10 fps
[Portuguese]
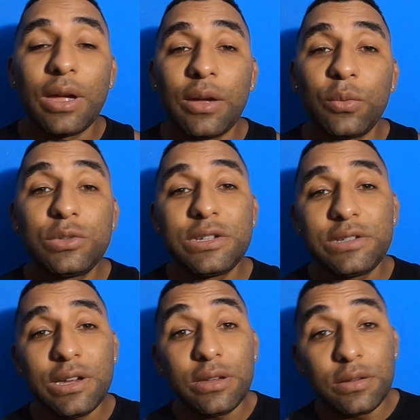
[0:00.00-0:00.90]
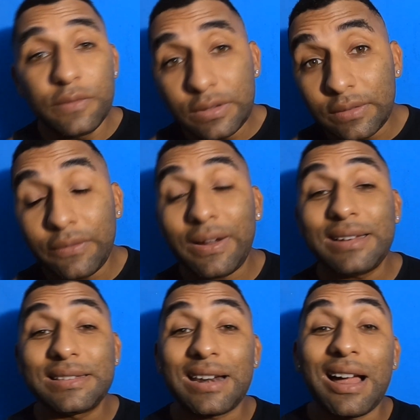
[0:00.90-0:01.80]
é, o DJ Ives
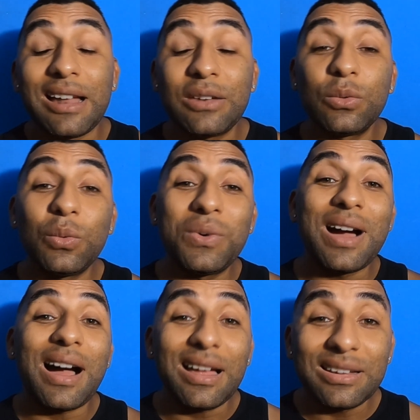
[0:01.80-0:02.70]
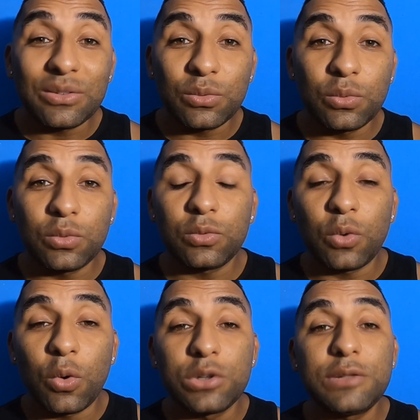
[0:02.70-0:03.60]
vai entrar no lugar do,
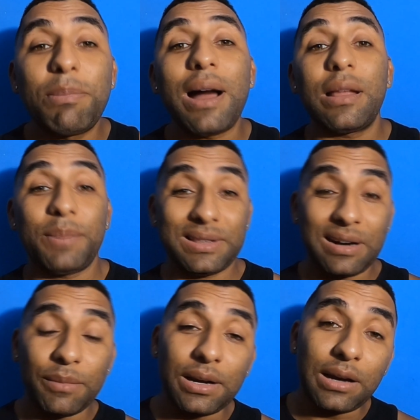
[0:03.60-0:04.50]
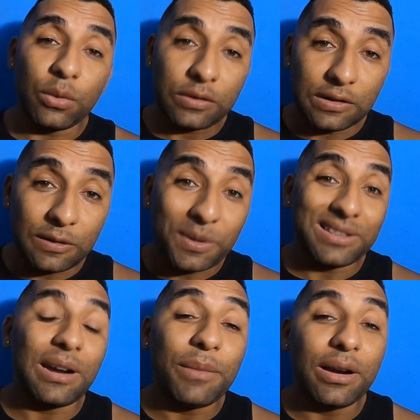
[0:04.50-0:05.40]
do Rod Bala para trabalhar, ou seja,
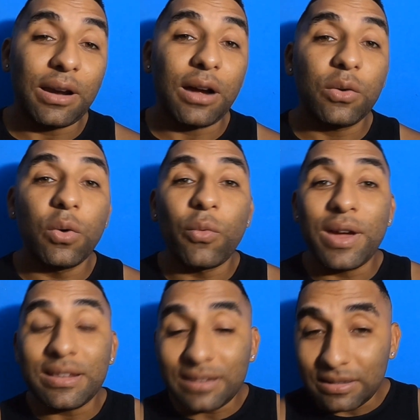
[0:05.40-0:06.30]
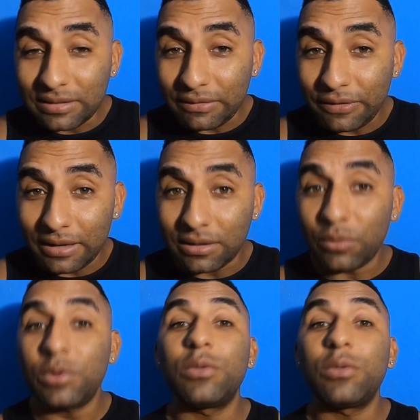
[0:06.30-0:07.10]
para trabalhar com Wesley Safadão.